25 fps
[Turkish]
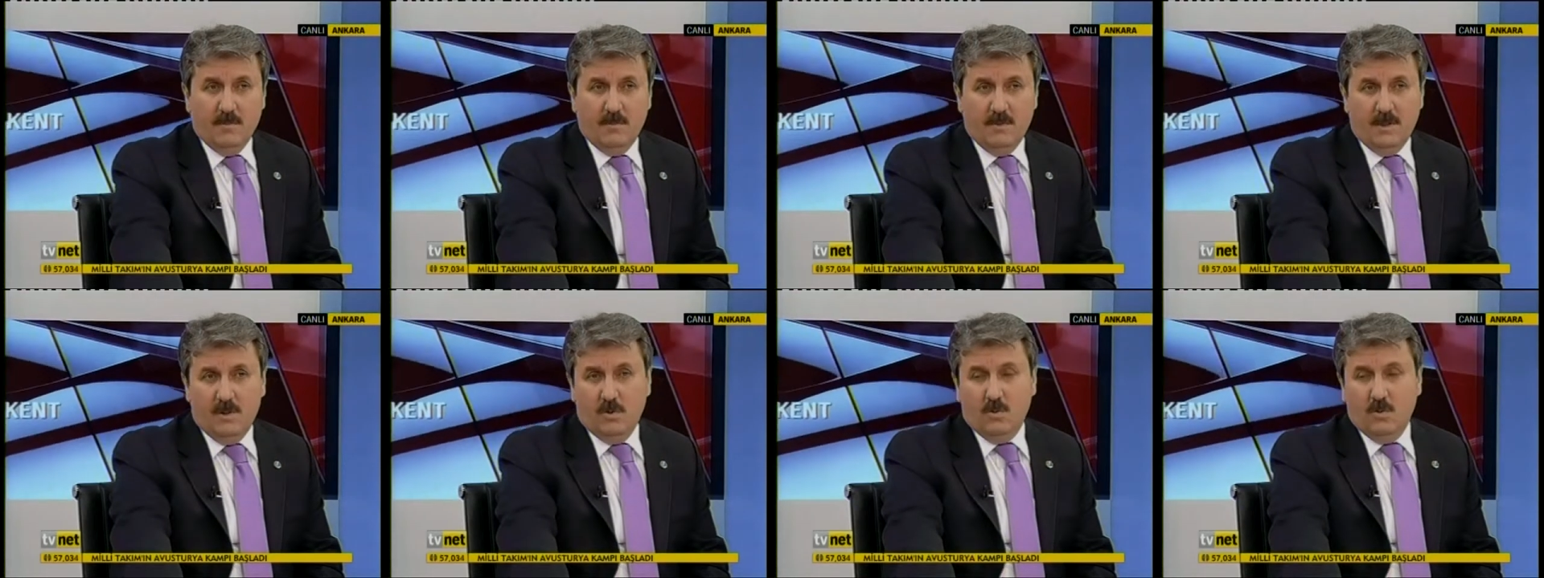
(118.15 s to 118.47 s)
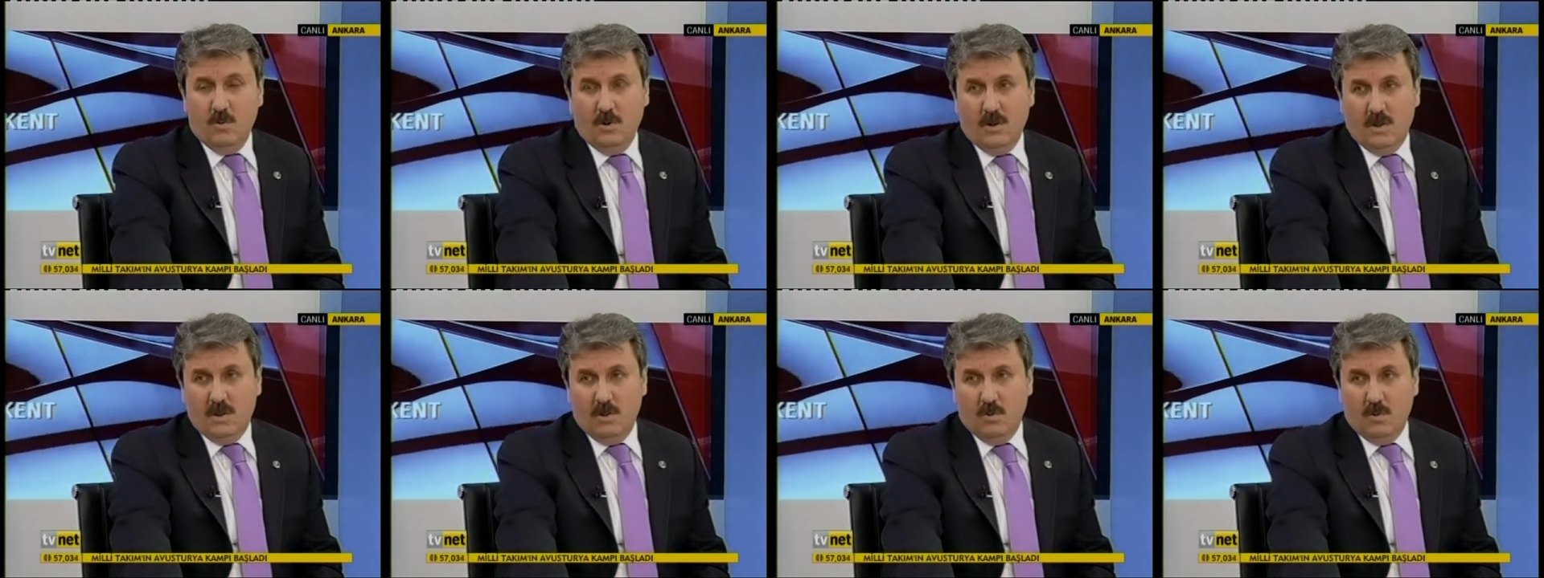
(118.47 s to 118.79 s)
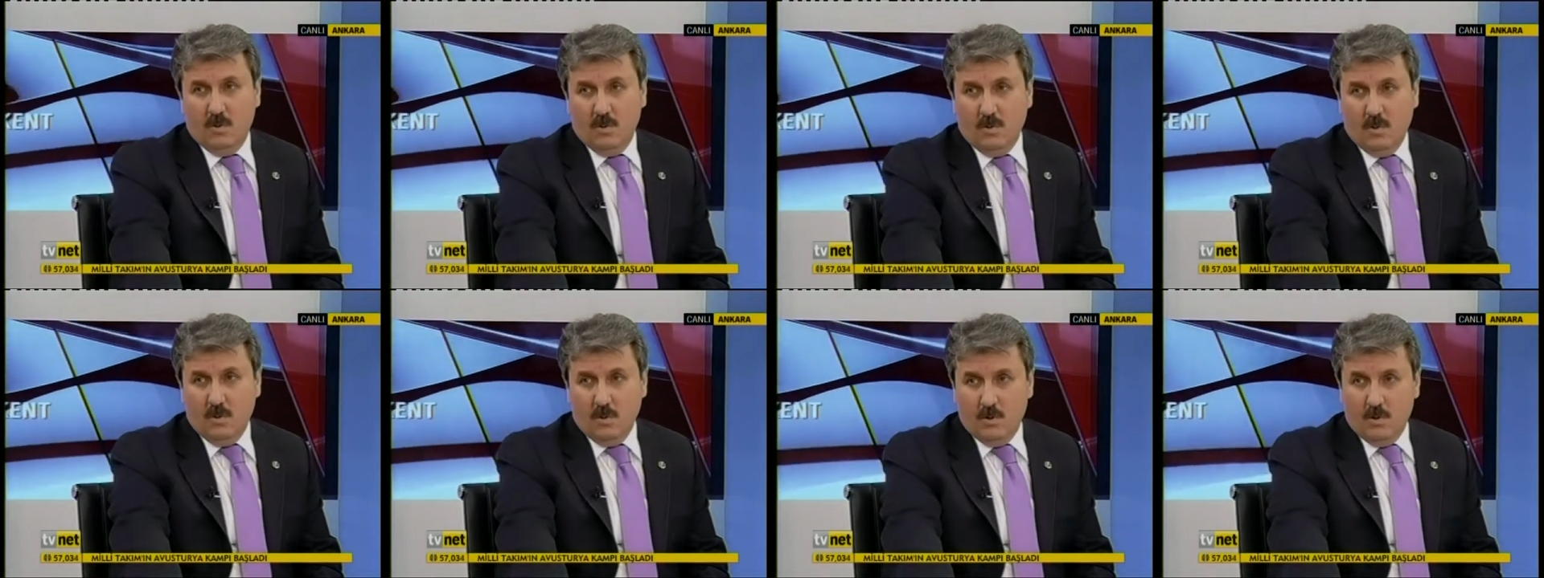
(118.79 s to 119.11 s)
bir gün iki
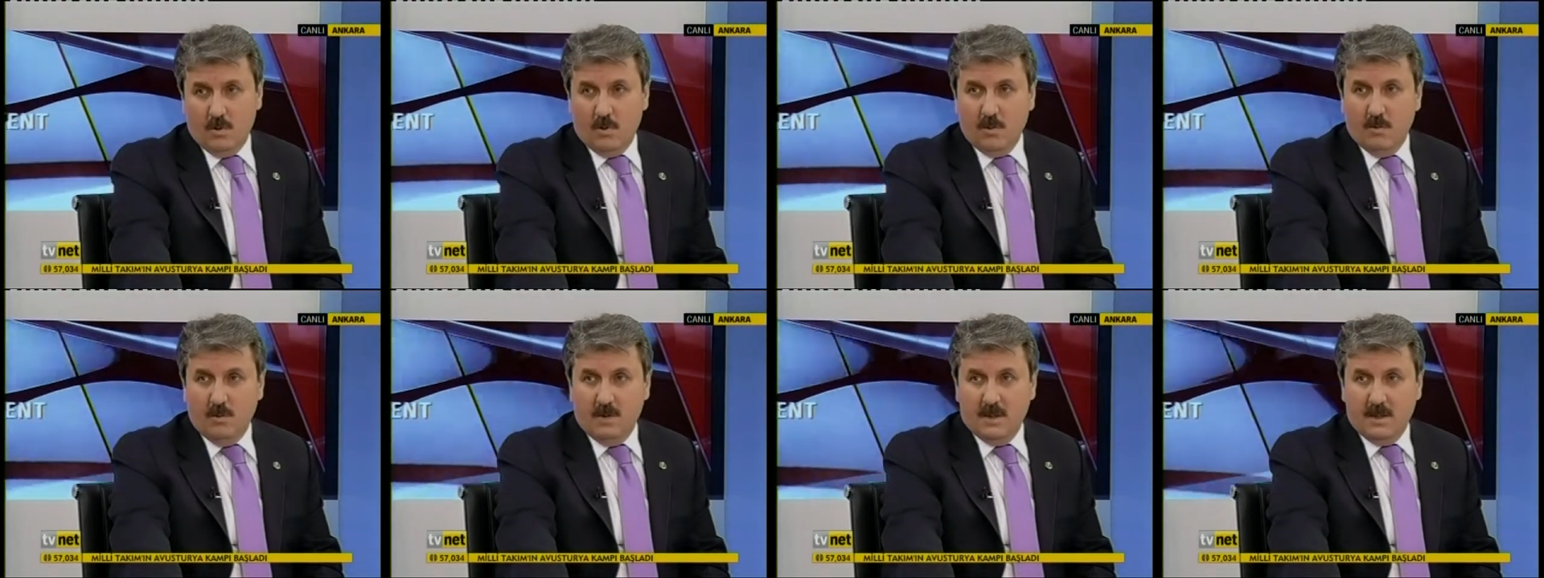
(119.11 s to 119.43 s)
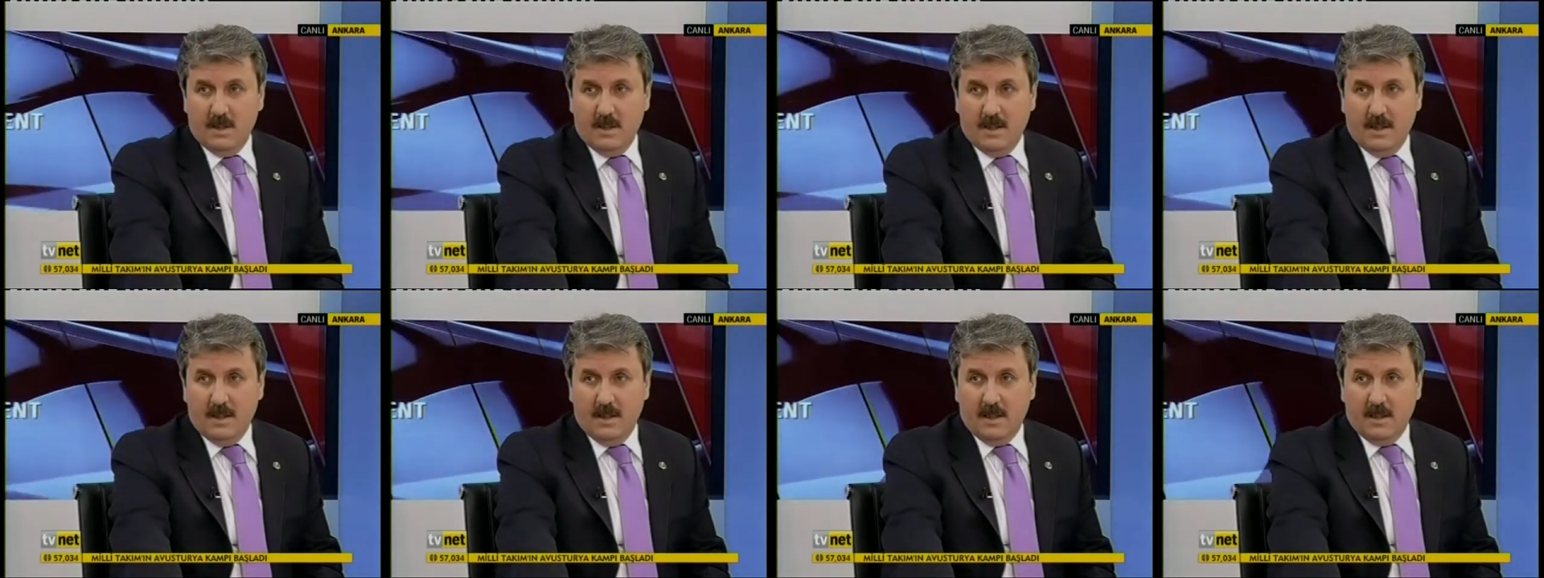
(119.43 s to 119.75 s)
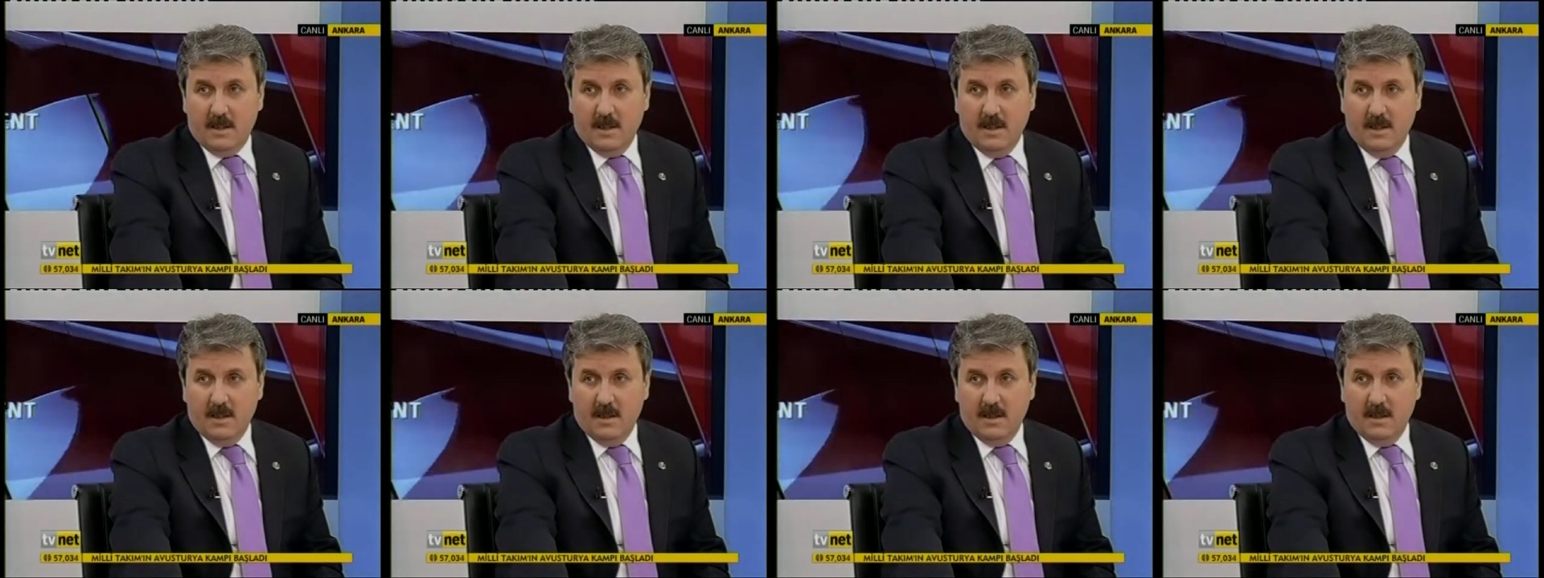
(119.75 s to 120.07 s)
gün konuşulması
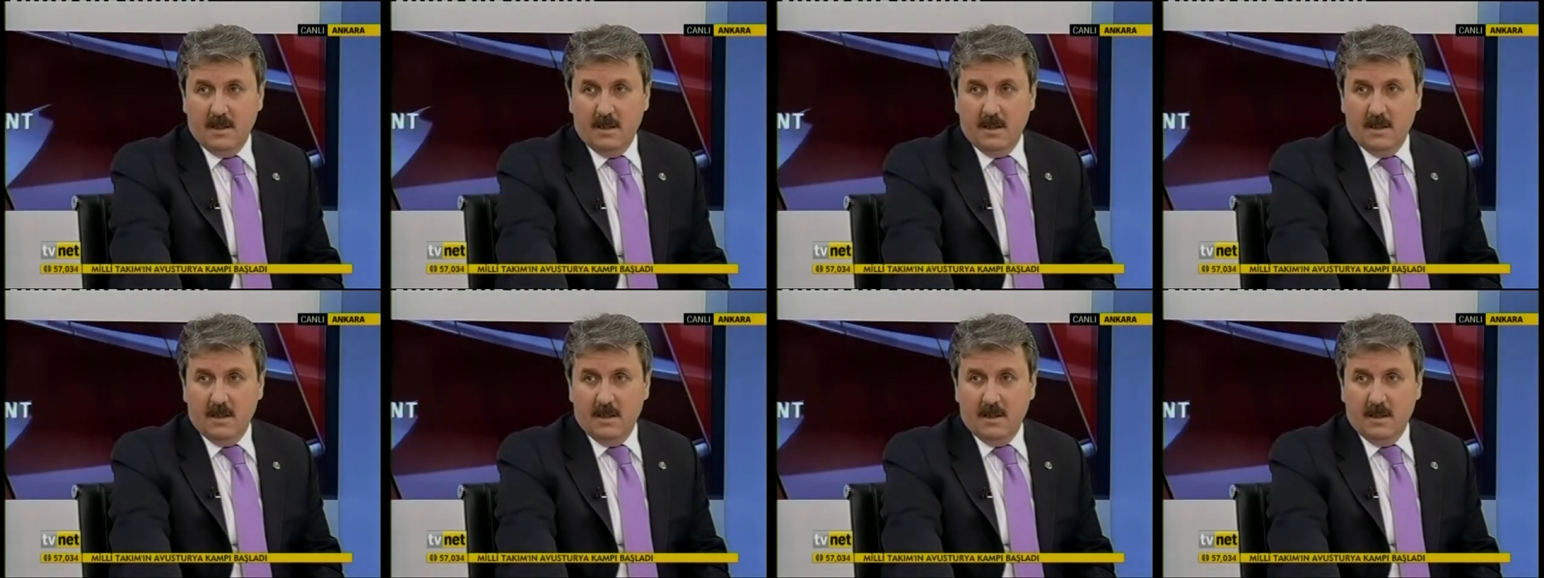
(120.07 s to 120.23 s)
gereken